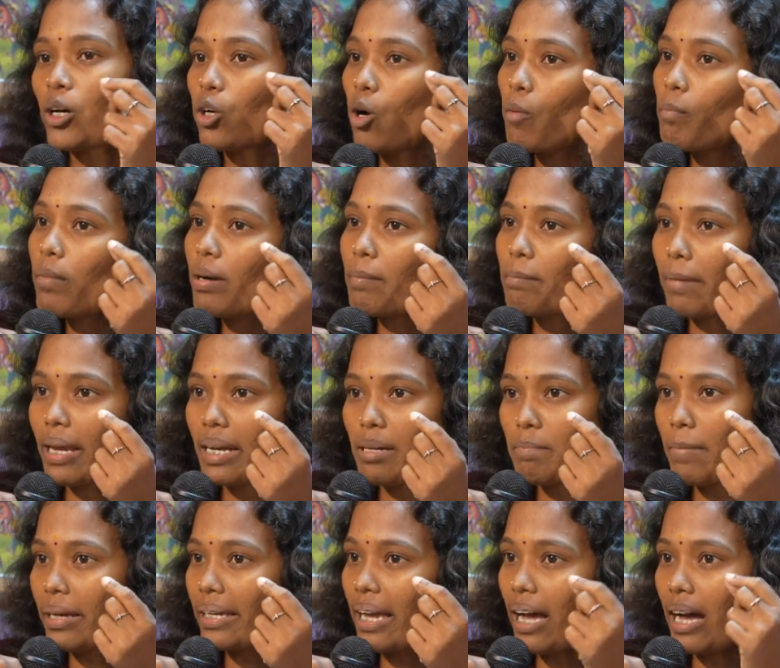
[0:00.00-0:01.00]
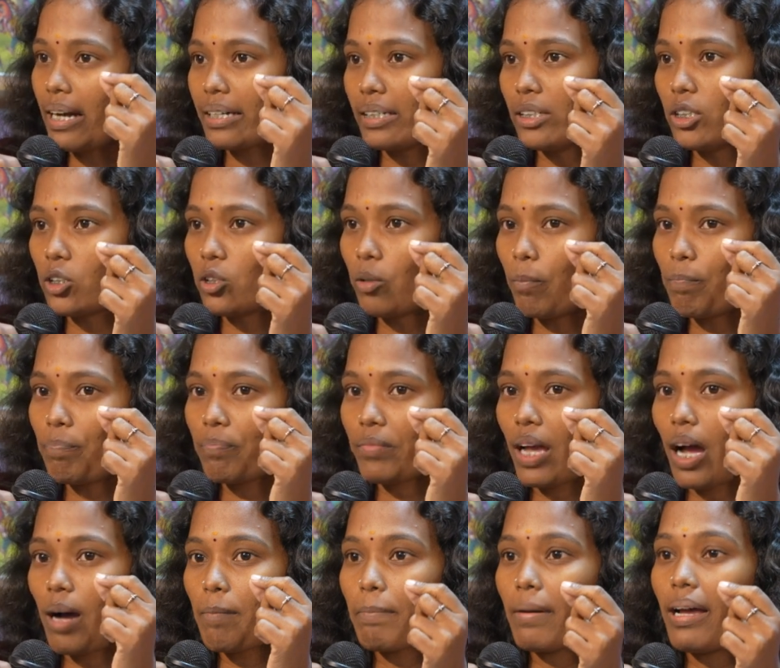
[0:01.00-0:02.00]
ரொம்ப மென்மையாக இருக்கும்
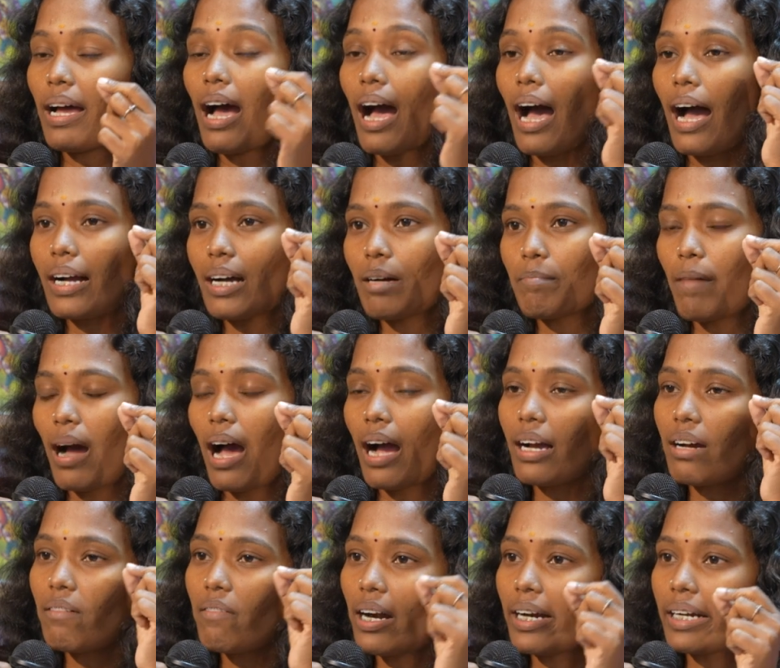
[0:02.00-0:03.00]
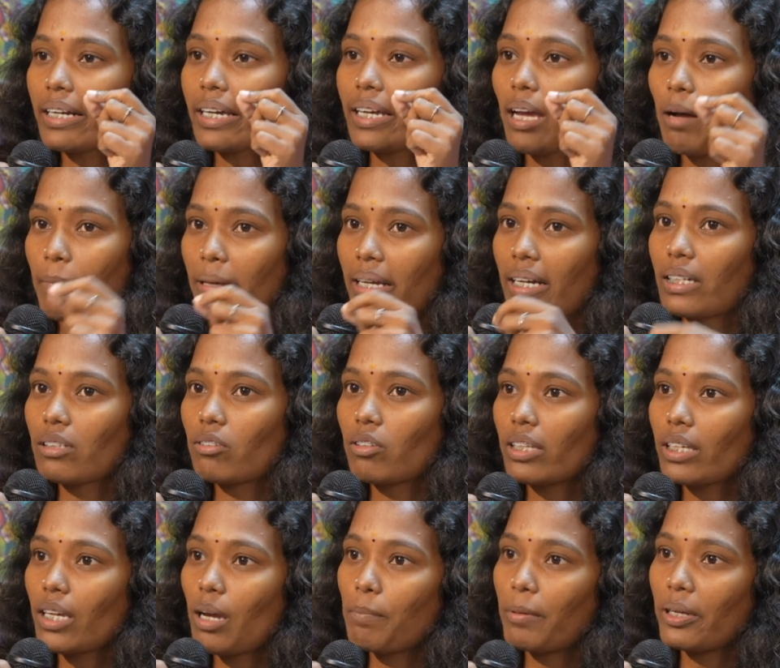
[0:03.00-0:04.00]
அப்போ அகம் அக வாழ்க்கை அப்படிங்கிறது
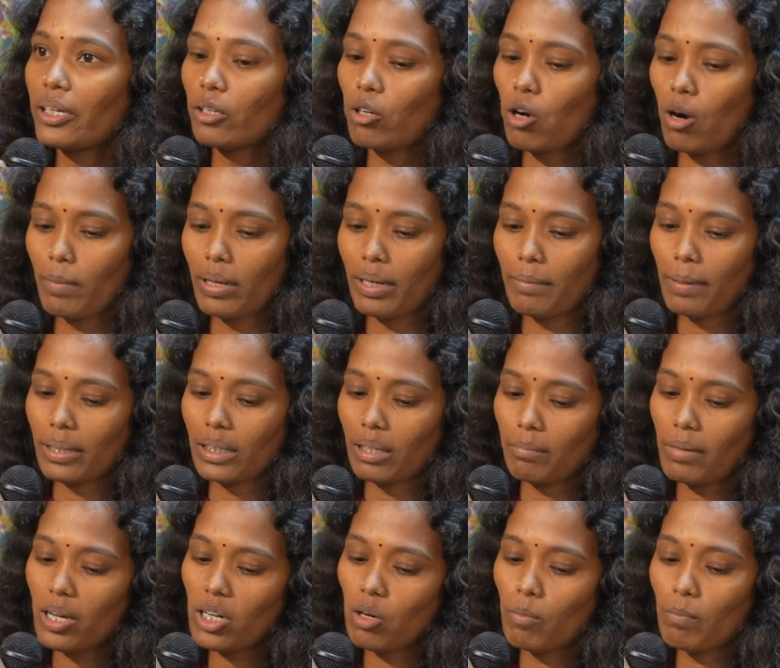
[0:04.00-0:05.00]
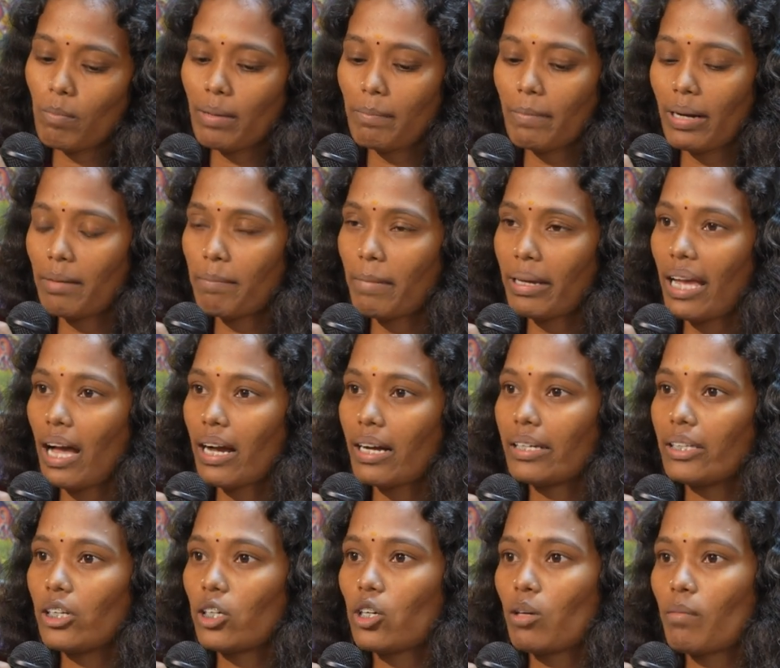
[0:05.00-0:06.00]
வந்து எப்படி இருக்கும் அப்படின்னு பார்த்தோம்னா ரொம்ப மென்மையாக
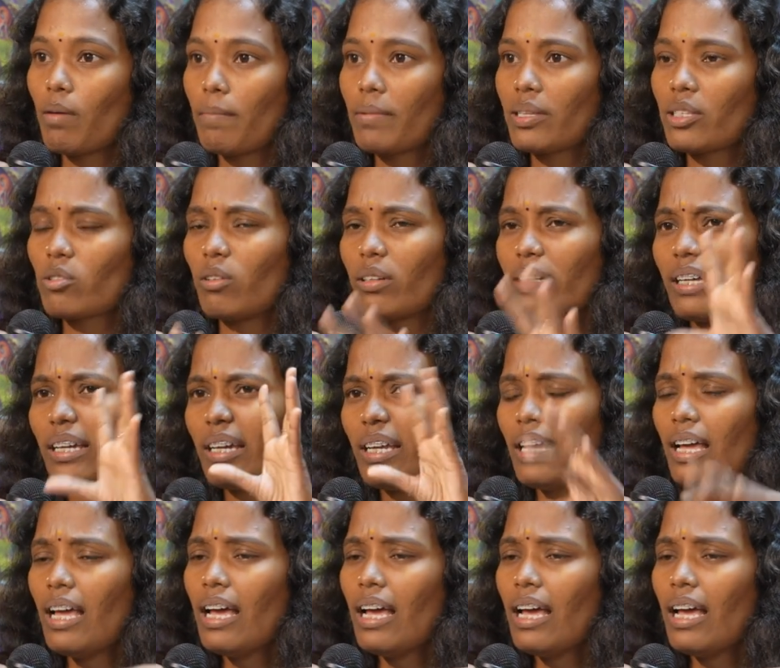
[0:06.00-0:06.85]
இருக்கும் அப்படின்னு சொல்லிட்டு